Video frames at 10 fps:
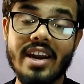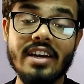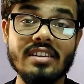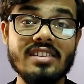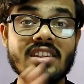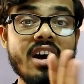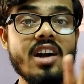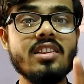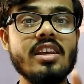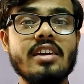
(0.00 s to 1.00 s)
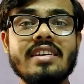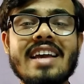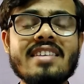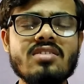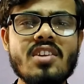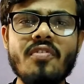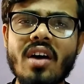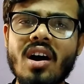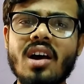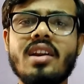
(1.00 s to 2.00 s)
राइट थर्ड थिंग यहाँ
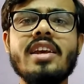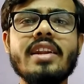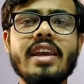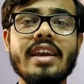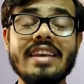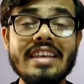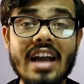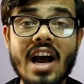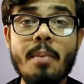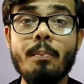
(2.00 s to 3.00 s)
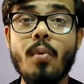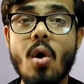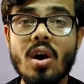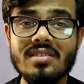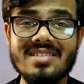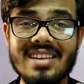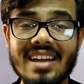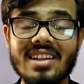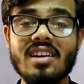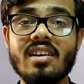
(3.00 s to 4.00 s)
सिर्फ अर्निंग नहीं है यहाँ बहुत
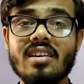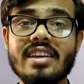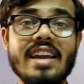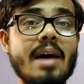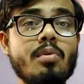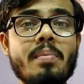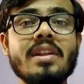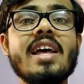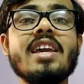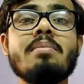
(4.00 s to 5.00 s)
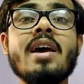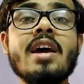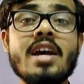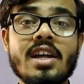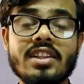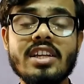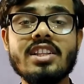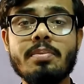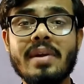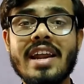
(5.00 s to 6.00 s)
ज्यादा लर्निंग है आपको पता है कि मैं थ्री
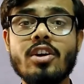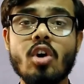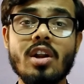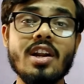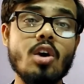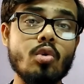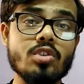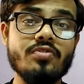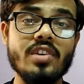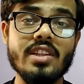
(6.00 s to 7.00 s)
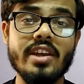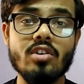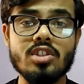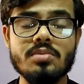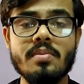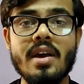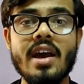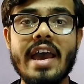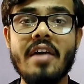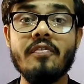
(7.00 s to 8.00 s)
ट्रिपल नाइन डॉलर का कोर्स फ्री दे रहा हूँ जिसमें
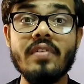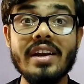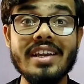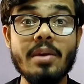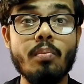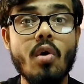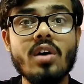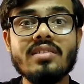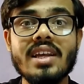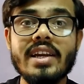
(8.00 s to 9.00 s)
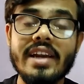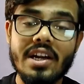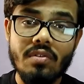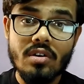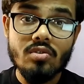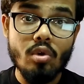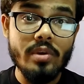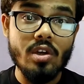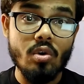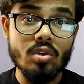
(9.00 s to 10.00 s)
मैं एफिलेट के बहुत सारे नेटवर्क्स को
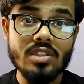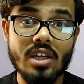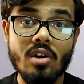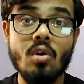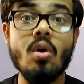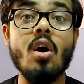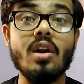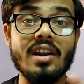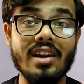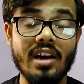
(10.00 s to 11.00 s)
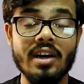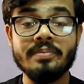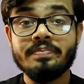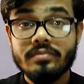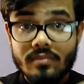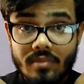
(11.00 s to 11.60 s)
भी क्लोज कर रहा हूँ और